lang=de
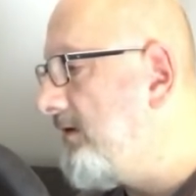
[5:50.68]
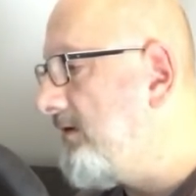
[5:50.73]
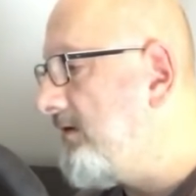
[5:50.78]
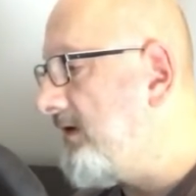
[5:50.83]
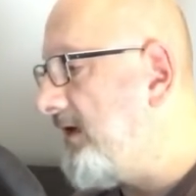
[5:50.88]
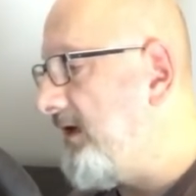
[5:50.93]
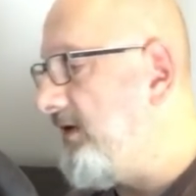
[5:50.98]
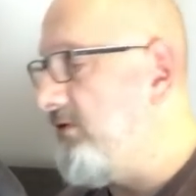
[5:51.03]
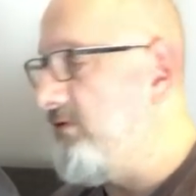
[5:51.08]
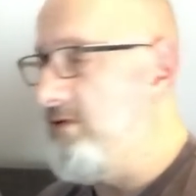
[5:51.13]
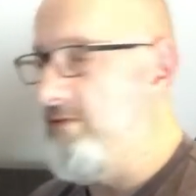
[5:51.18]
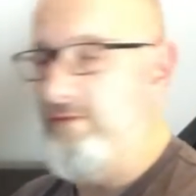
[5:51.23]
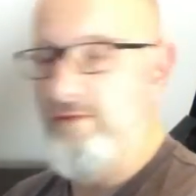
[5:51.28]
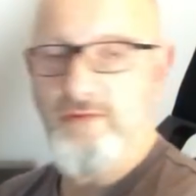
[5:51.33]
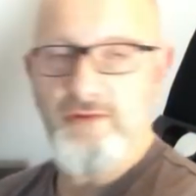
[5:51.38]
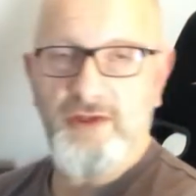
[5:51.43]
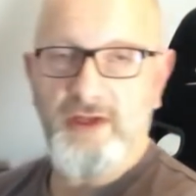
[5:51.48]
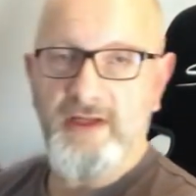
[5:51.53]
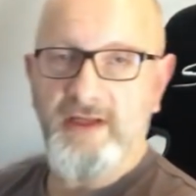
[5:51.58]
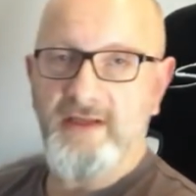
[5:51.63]
Keine Ahnung, ich würde
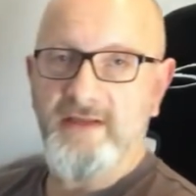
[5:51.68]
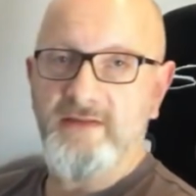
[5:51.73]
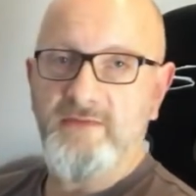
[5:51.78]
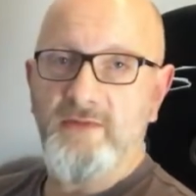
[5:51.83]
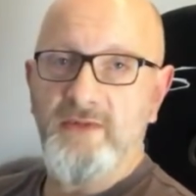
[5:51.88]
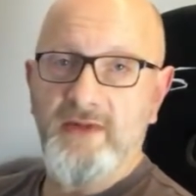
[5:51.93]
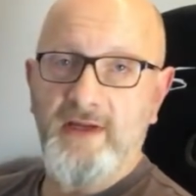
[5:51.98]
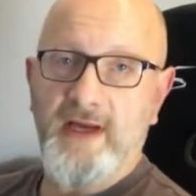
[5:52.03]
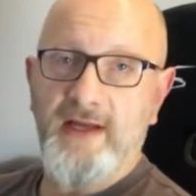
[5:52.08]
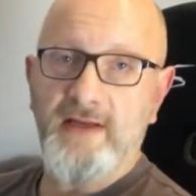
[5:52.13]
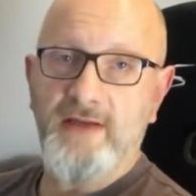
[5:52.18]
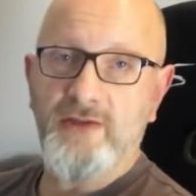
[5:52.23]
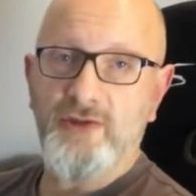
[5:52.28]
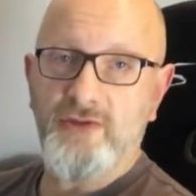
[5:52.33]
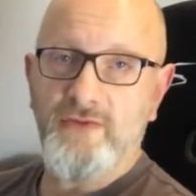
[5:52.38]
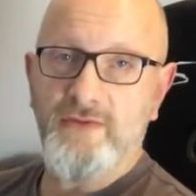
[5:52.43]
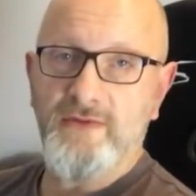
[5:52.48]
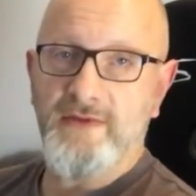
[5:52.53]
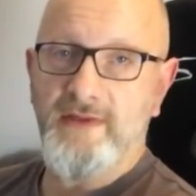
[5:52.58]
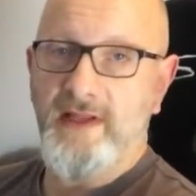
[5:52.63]
wahrscheinlich erst mal drei
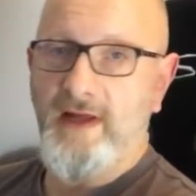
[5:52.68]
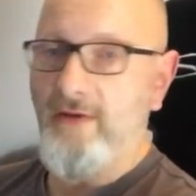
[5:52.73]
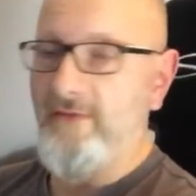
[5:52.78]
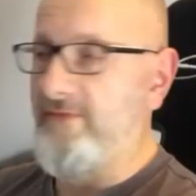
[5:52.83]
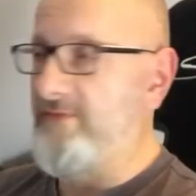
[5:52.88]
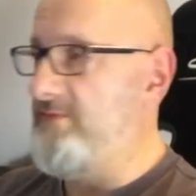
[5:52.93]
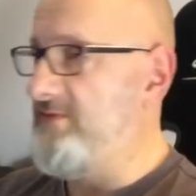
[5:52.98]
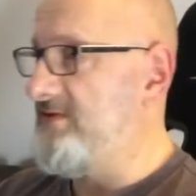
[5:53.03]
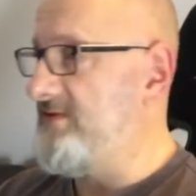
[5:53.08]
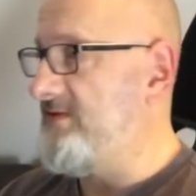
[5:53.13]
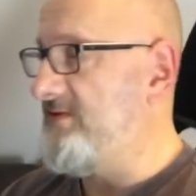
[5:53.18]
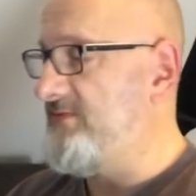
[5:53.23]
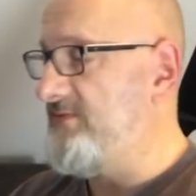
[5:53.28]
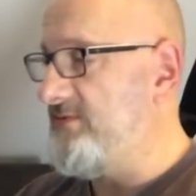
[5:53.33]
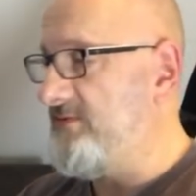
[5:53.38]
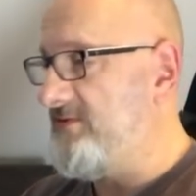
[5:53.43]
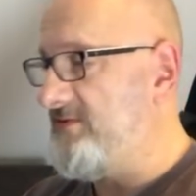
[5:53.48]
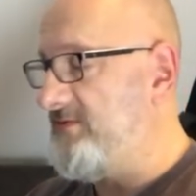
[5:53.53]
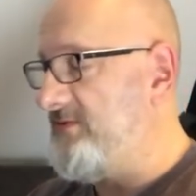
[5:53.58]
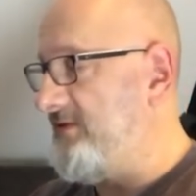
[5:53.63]
Stunden laufen, bis das
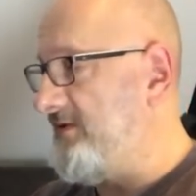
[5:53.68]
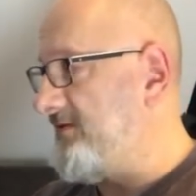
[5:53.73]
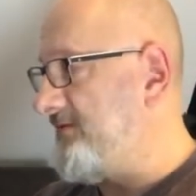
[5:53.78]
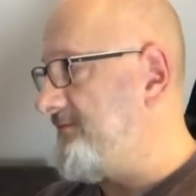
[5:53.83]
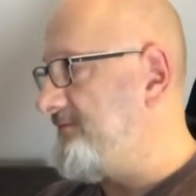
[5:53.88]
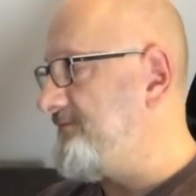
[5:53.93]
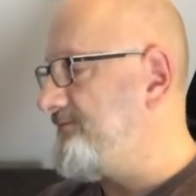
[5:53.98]
funktioniert.